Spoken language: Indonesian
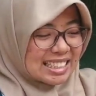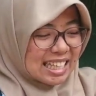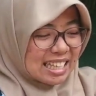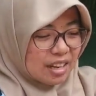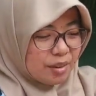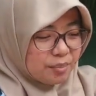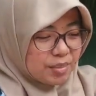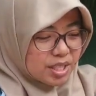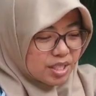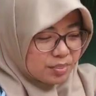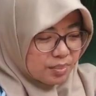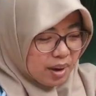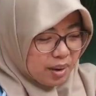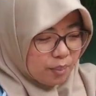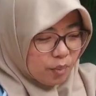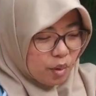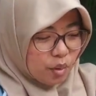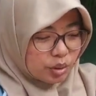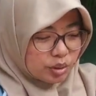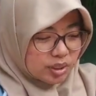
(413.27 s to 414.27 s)
di sini ada
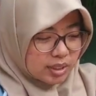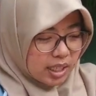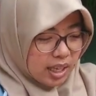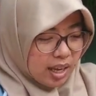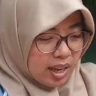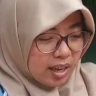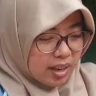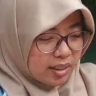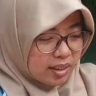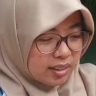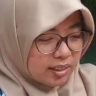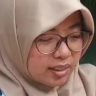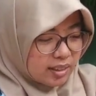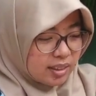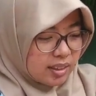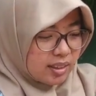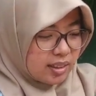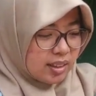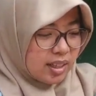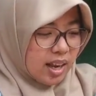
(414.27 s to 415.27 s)
Bisma Moksa
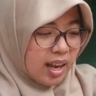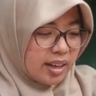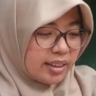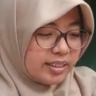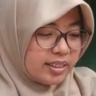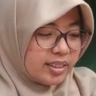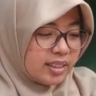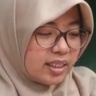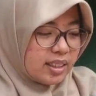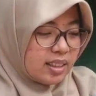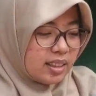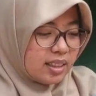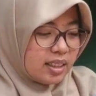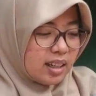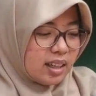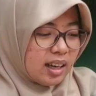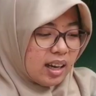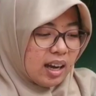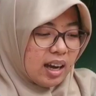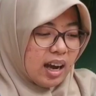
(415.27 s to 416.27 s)
nah di sini
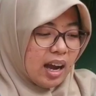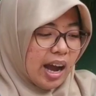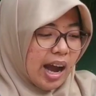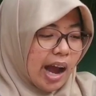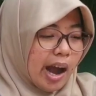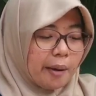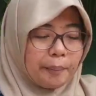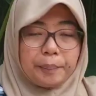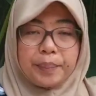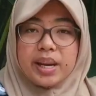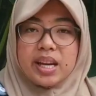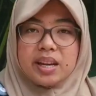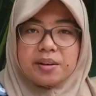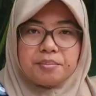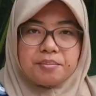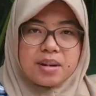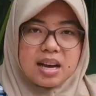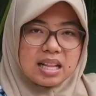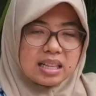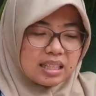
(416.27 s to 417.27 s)
api
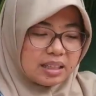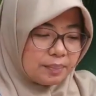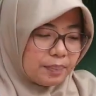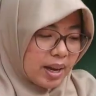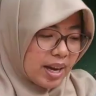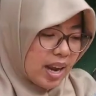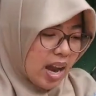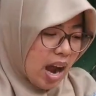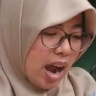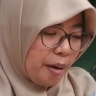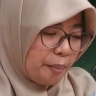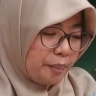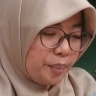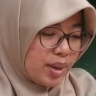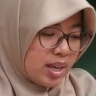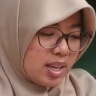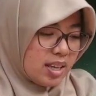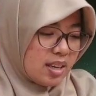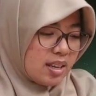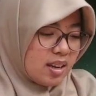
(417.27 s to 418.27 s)
kembali pada
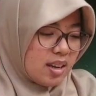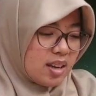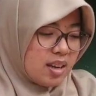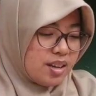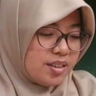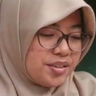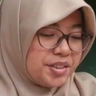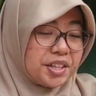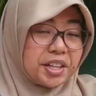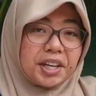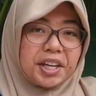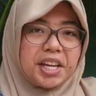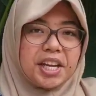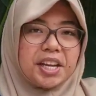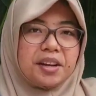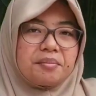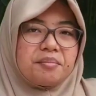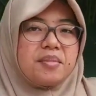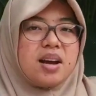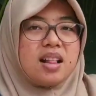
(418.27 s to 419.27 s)
api
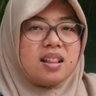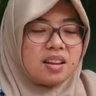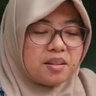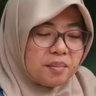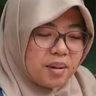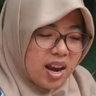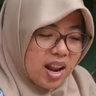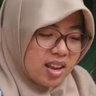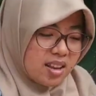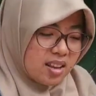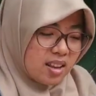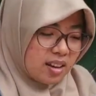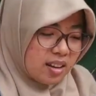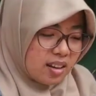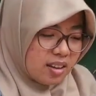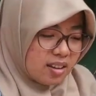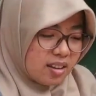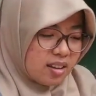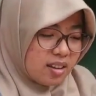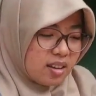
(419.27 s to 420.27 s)
nyeri kembali pada
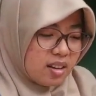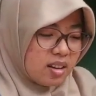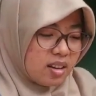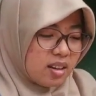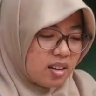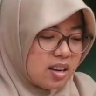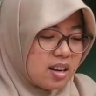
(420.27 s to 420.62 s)
nyeri